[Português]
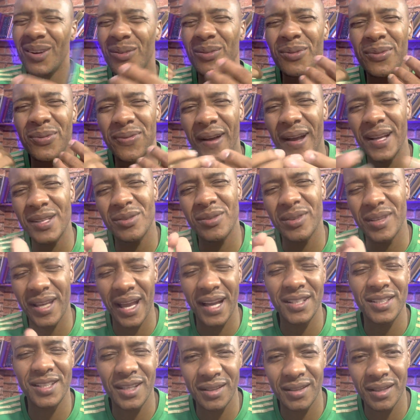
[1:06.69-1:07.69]
um faz o que
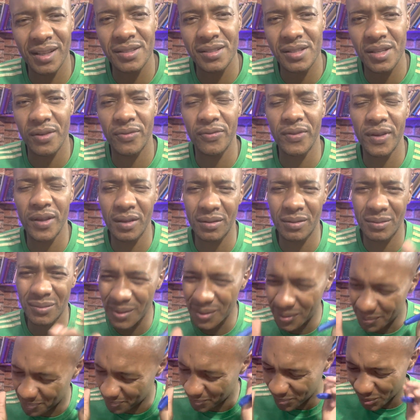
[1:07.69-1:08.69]
acha que tem que ser feito
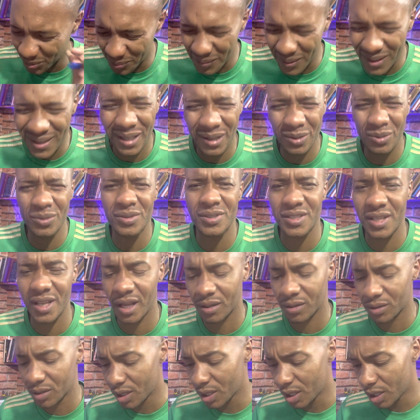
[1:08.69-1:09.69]
e por mim tá tudo certo.